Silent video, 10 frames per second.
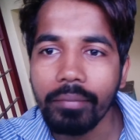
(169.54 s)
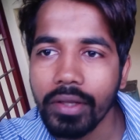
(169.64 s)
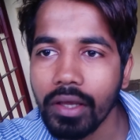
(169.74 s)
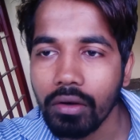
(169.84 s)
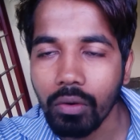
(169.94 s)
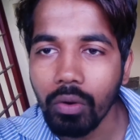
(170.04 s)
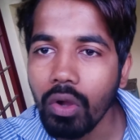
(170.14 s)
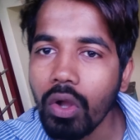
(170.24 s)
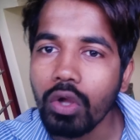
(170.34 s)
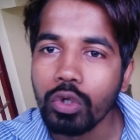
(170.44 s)
எம்டியாக இருக்கும்
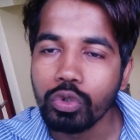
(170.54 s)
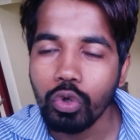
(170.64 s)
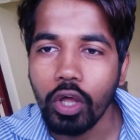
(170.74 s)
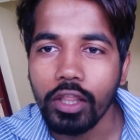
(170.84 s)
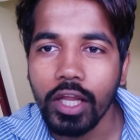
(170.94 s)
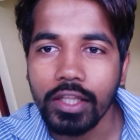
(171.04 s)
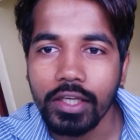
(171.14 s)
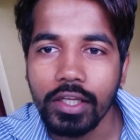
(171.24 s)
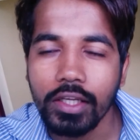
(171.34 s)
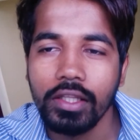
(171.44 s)
ஸோ அந்த
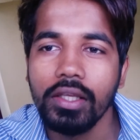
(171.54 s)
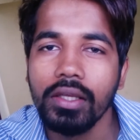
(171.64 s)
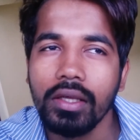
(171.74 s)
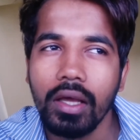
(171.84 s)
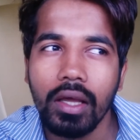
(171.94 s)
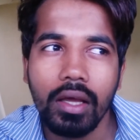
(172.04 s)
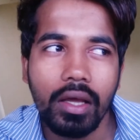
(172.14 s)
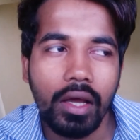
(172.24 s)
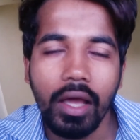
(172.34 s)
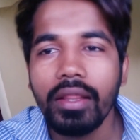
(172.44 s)
இடத்துல இருந்து
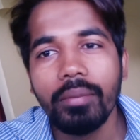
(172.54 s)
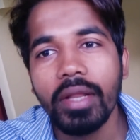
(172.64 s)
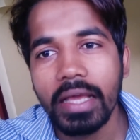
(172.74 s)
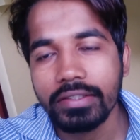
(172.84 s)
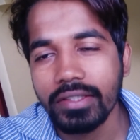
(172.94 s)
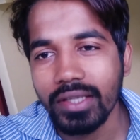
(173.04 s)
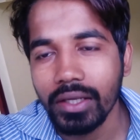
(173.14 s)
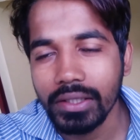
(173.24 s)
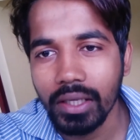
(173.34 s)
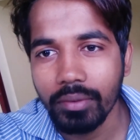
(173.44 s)
அது எப்படி ஆக்சஸ்
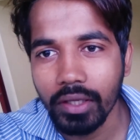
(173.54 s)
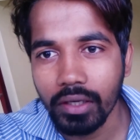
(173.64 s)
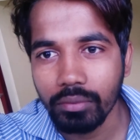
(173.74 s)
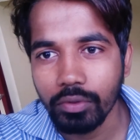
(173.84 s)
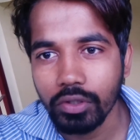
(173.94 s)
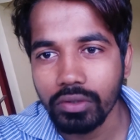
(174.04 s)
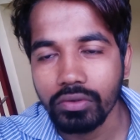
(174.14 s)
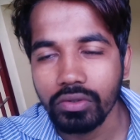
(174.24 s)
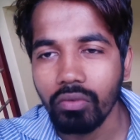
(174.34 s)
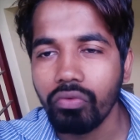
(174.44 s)
ஆகுது அப்படிங்கிறத பொறுத்துன்னு
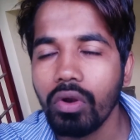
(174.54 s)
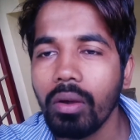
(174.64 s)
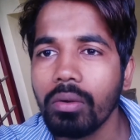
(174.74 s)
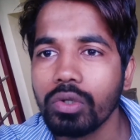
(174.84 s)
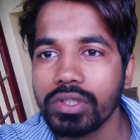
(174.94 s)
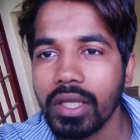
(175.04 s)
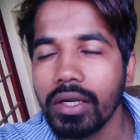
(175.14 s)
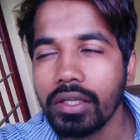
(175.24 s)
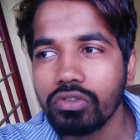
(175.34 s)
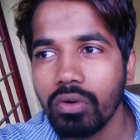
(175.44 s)
வச்சுக்கோங்க ஃபுல்லாக ஒரு
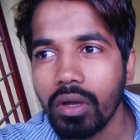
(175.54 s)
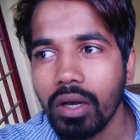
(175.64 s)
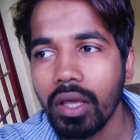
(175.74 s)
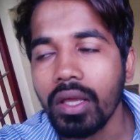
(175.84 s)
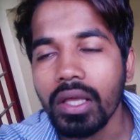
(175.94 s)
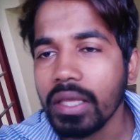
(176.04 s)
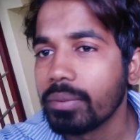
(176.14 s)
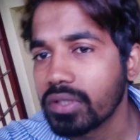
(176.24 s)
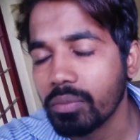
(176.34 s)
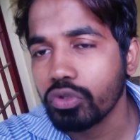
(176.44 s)
ஸ்கெலிட்டன் சொல்லுவாங்கள்ல
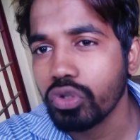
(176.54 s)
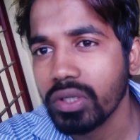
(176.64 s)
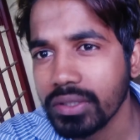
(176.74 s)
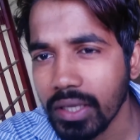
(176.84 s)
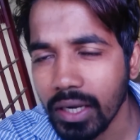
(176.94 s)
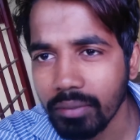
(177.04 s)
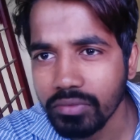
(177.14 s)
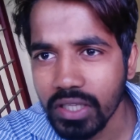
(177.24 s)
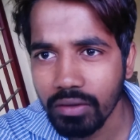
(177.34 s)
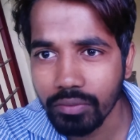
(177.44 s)
இப்போ சப்போஸ் சில டைம்
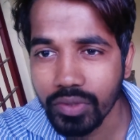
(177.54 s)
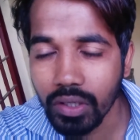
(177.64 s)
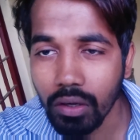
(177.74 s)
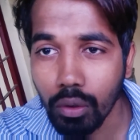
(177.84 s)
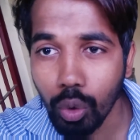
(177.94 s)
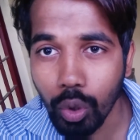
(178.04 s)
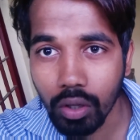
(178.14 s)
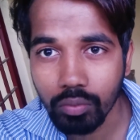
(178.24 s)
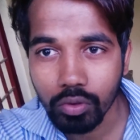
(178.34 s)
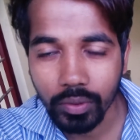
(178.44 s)
சில வெப்சைட்டில் லோட்
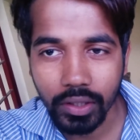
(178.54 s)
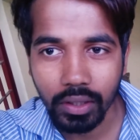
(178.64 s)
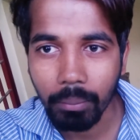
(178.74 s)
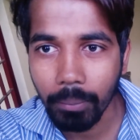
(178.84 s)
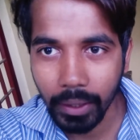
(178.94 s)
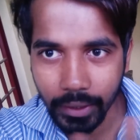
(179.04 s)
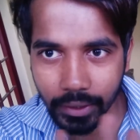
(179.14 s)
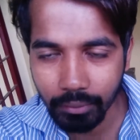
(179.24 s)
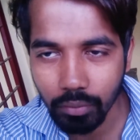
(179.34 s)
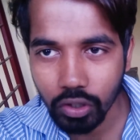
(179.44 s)
ஆகும்போது பார்த்தீங்கன்னா
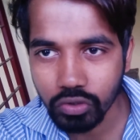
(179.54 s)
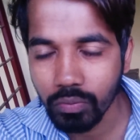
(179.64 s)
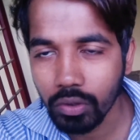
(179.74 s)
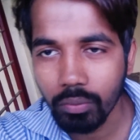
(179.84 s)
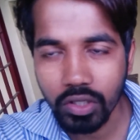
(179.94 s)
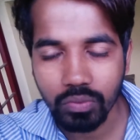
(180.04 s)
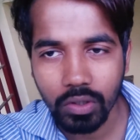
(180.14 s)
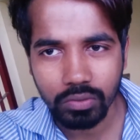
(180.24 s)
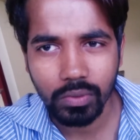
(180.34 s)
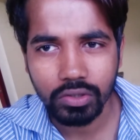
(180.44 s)
ப்ளைன் பாக்ஸ் மட்டும் பாக்ஸ்
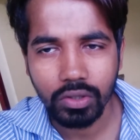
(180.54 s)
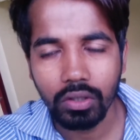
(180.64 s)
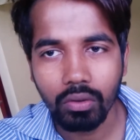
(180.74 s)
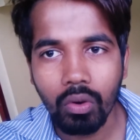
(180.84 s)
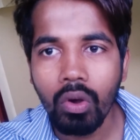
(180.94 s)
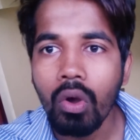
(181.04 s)
பாக்ஸ் பாக்ஸாக இருக்கும்